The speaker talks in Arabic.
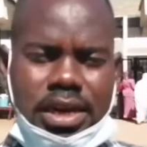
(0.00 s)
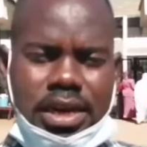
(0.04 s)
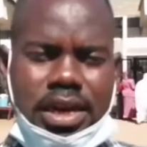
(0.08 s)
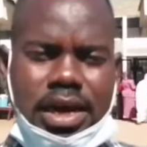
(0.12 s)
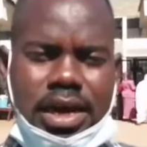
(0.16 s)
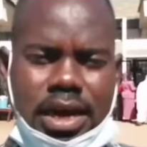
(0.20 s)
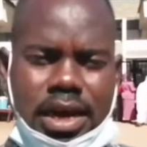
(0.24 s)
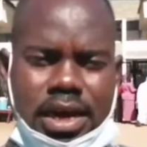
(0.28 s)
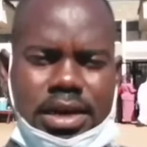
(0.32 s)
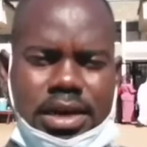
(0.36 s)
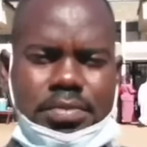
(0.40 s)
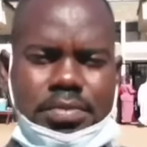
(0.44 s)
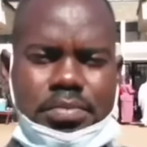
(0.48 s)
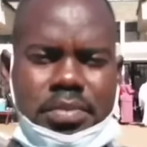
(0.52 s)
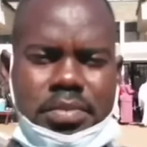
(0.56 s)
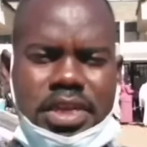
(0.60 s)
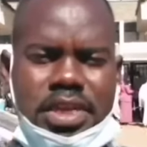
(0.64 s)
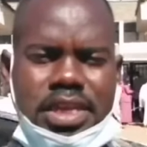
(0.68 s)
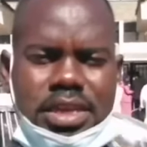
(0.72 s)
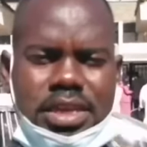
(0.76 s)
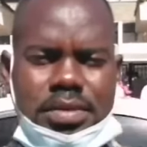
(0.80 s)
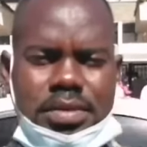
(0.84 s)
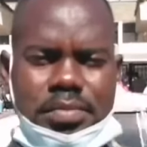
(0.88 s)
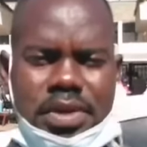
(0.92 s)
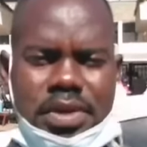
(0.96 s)
الآن من,
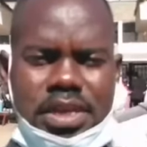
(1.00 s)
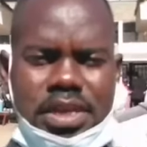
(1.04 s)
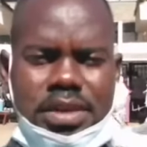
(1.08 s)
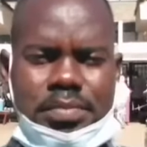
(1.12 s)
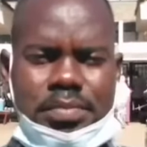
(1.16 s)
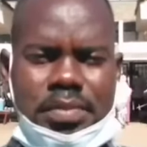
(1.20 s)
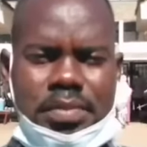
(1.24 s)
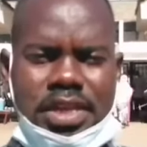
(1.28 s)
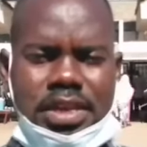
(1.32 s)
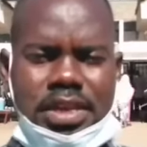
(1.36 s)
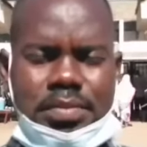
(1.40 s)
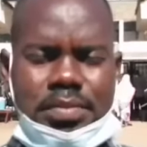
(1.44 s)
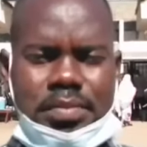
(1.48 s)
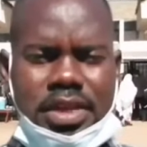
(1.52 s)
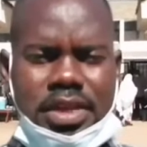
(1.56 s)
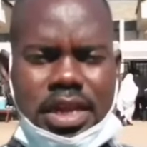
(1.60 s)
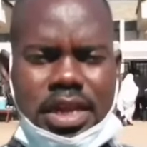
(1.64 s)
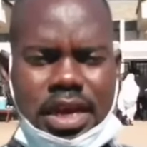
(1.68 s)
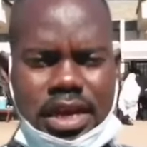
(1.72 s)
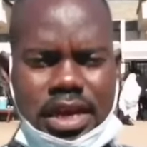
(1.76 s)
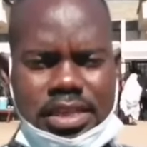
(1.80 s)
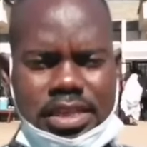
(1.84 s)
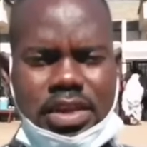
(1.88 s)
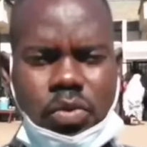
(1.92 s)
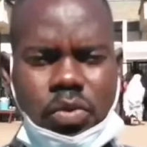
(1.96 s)
من, من, من
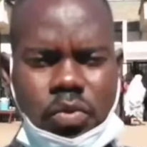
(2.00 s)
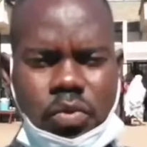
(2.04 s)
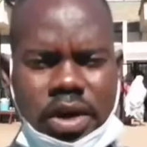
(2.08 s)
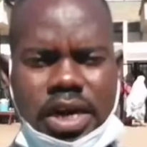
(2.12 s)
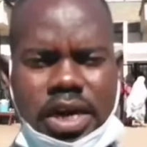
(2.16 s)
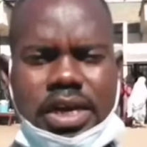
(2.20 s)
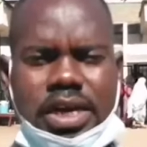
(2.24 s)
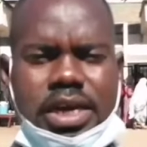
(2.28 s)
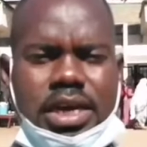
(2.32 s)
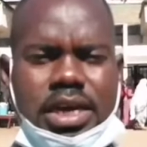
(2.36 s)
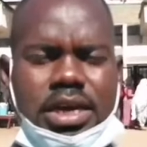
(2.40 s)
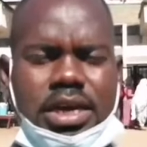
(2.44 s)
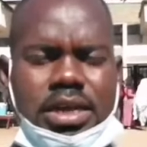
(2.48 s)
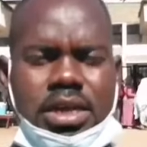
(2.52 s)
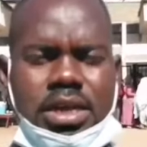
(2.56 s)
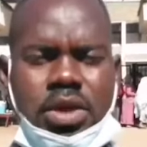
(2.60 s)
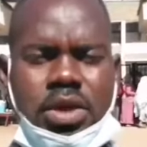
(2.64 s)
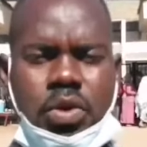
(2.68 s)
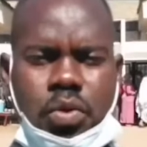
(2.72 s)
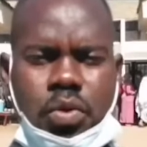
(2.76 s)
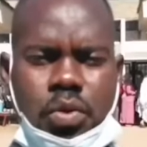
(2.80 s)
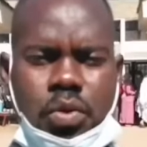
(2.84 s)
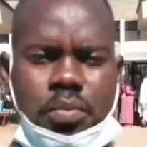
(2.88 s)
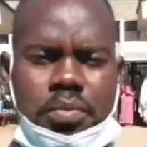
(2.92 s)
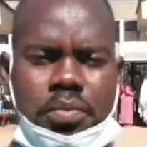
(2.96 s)
هذا الواقع
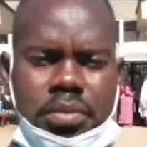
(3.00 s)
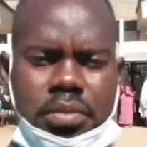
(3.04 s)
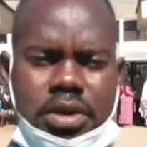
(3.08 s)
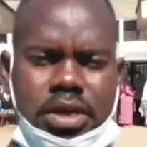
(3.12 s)
هم